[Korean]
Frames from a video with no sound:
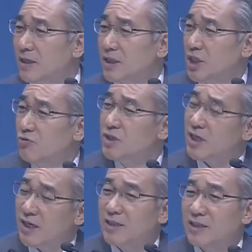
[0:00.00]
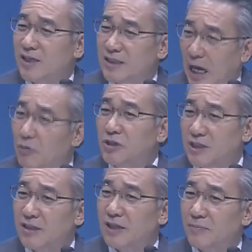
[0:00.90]
지휘자가 아니라 단원이
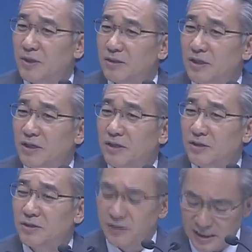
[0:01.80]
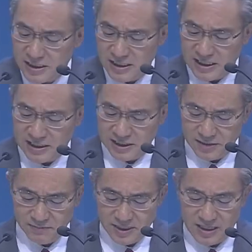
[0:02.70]
된다면 어떤 악기를
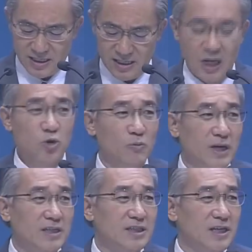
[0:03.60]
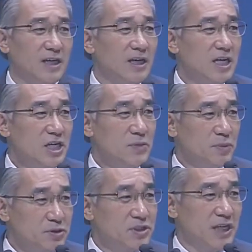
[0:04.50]
하시겠습니까? 라고 말하자
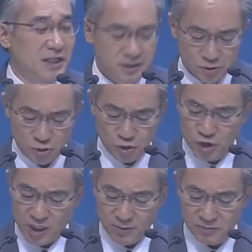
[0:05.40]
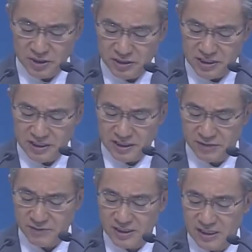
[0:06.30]
이번 사인은 주저함 없이 이렇게
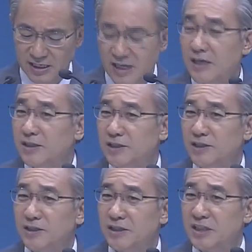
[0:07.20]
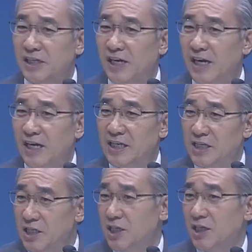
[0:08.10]
얘기했습니다. 그것은
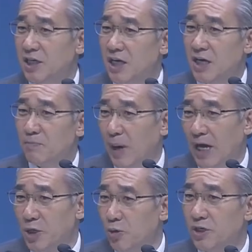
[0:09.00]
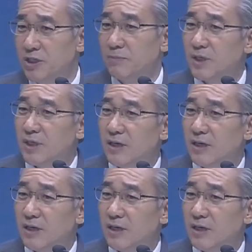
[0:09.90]
제2 바이올린입니다.